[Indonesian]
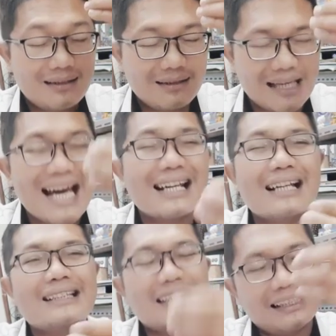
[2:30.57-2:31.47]

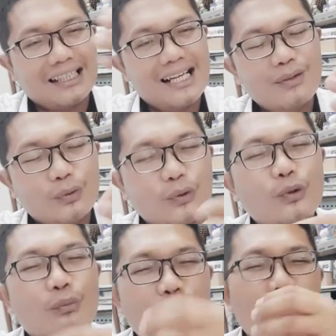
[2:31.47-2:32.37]
cara kita
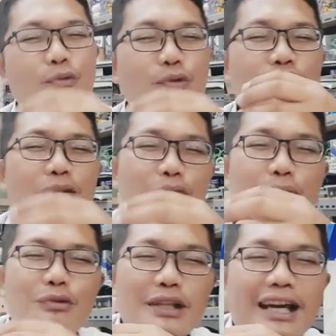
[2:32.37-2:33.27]
untuk memuji
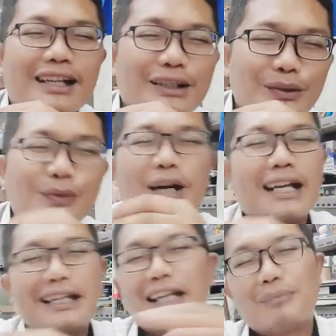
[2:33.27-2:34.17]
memuliakan
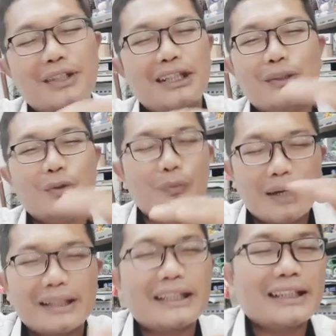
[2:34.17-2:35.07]
Tuhan dalam
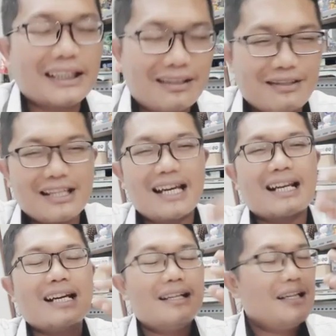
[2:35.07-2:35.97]
kehidupan kita
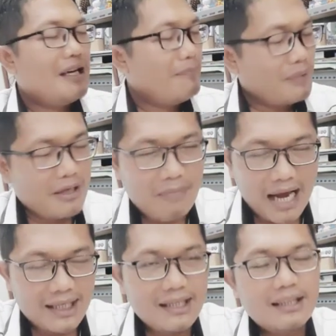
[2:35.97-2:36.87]
secara
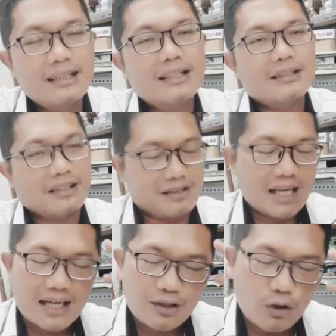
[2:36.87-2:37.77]
pribadi,
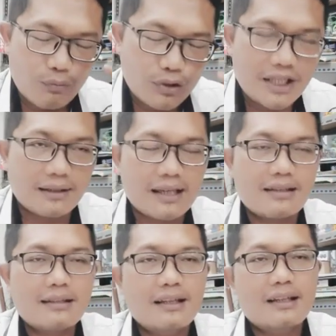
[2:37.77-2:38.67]
secara
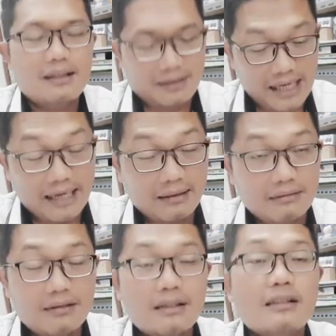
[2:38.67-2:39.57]
komunitas dan
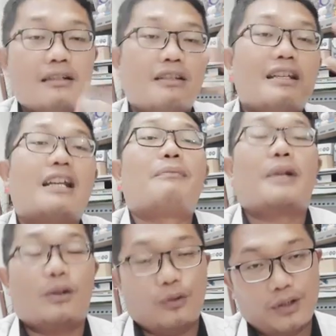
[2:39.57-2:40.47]
secara
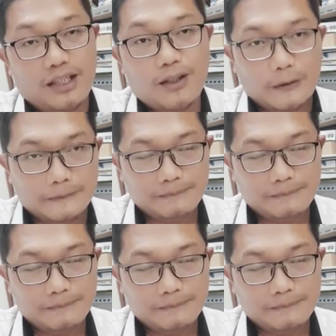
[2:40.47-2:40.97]
partodian.